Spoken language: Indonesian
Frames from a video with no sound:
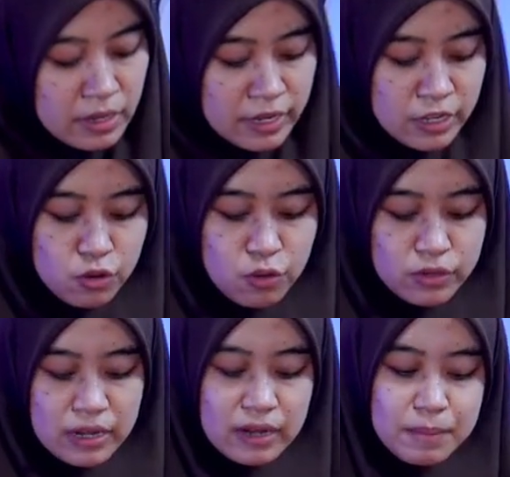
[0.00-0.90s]
Ini juga
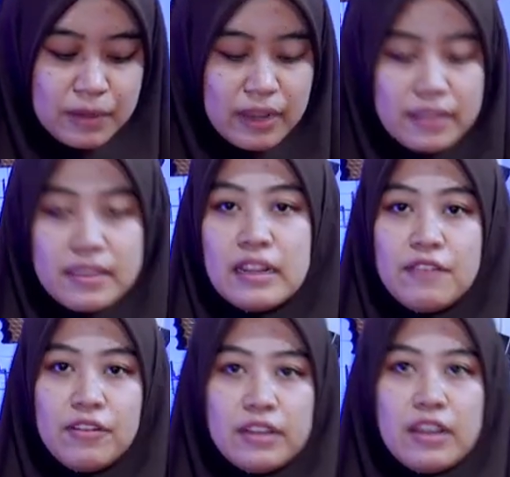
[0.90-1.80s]
udah lengkap dengan set
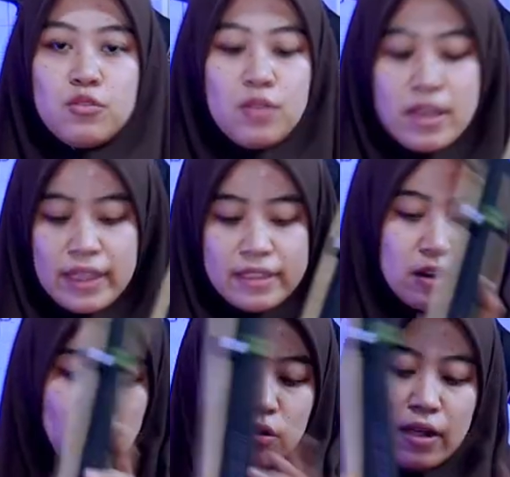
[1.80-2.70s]
lever dan juga
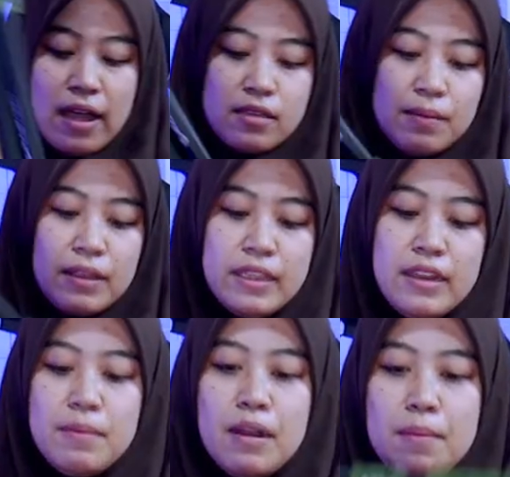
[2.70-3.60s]
cancel kokang seperti
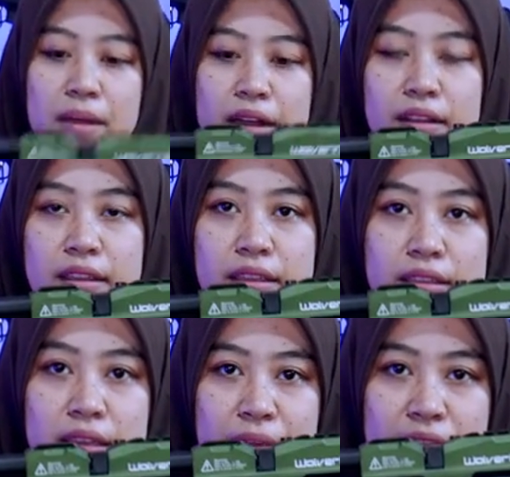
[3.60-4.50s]
ini penampakan dari
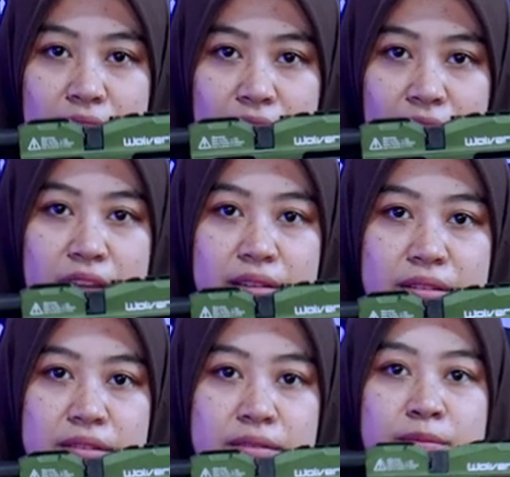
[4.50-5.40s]
samping sininya.
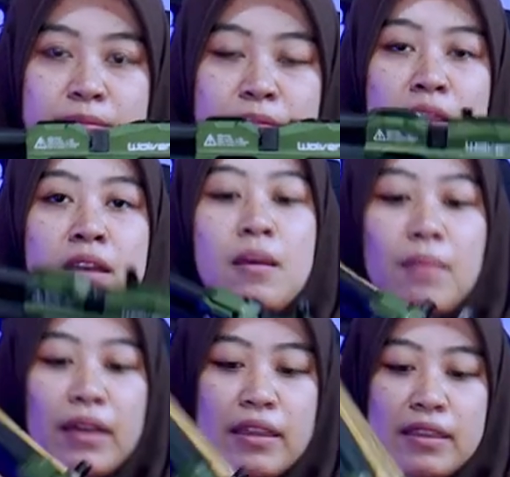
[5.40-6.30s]

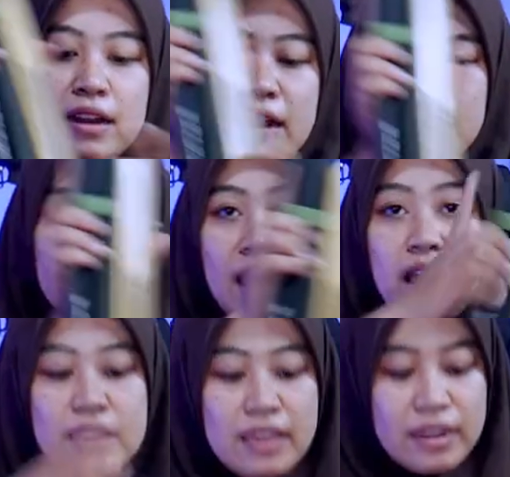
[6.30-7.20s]
Pengisian angin
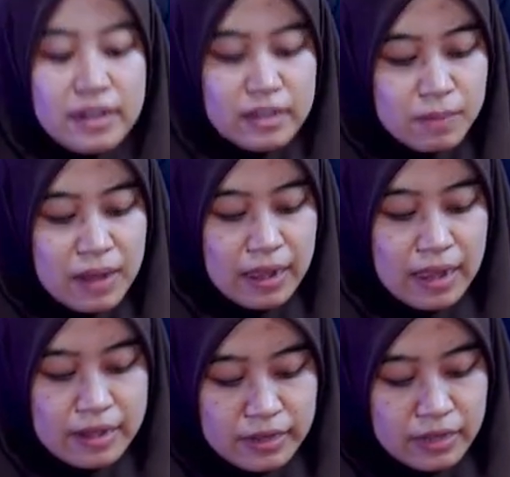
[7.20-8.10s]
anginnya ada di sebelah
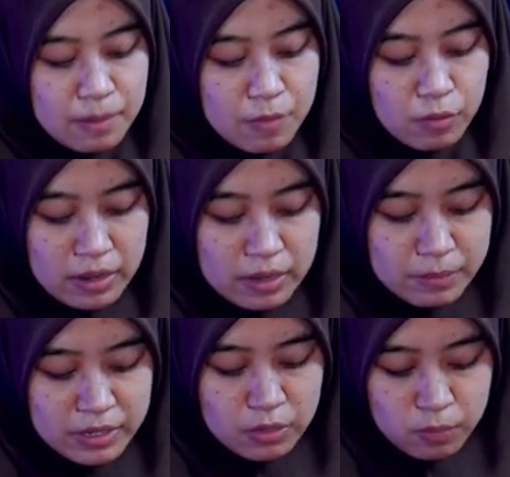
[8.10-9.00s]
kanan ini menggunakan
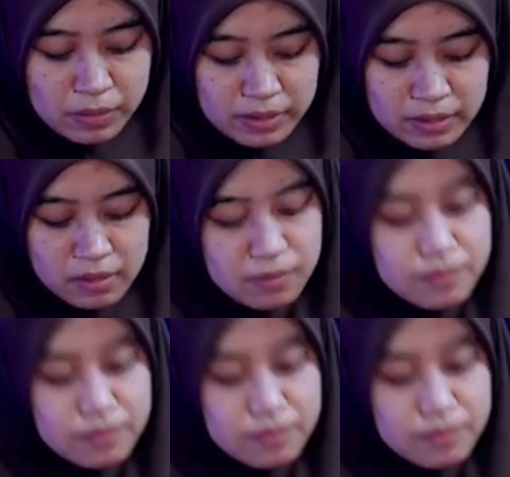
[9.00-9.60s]
mini coupler.